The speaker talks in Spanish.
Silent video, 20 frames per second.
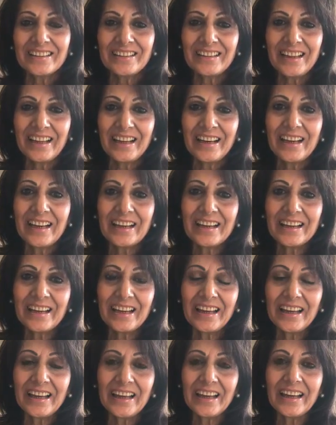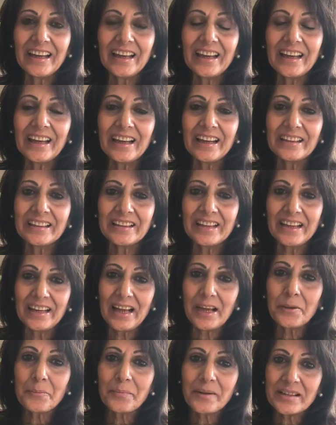Tienes que
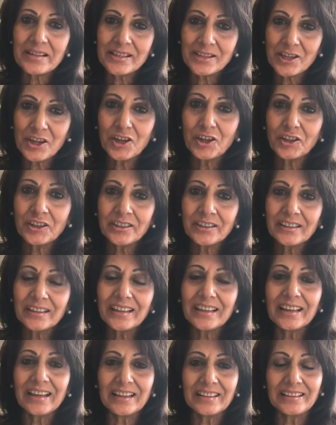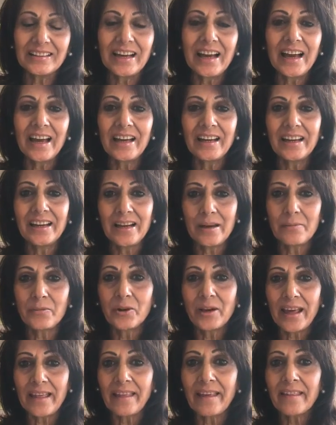tener pasión y estar
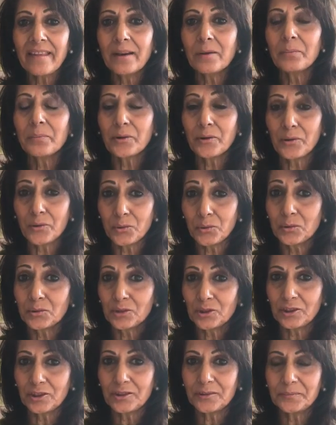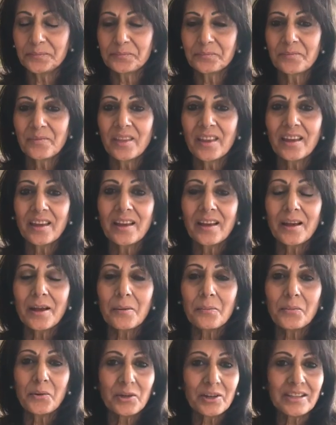enamorada del producto,
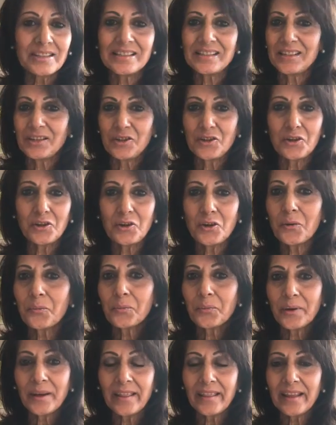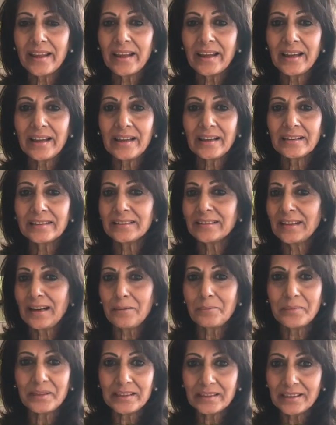porque si no, no puedes
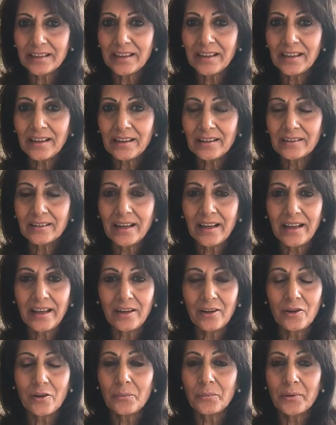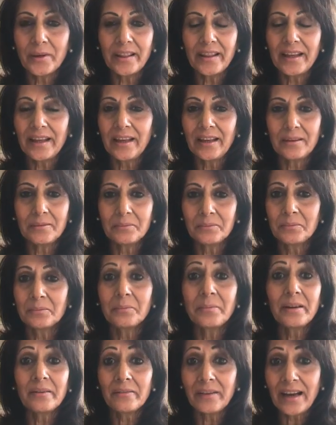transmitir, eh, no puedes
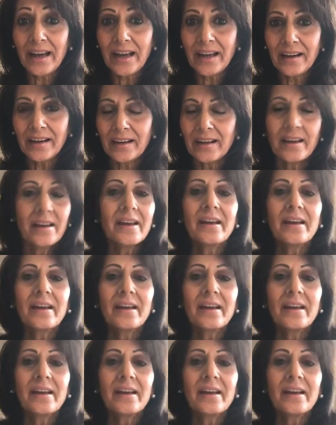vibrar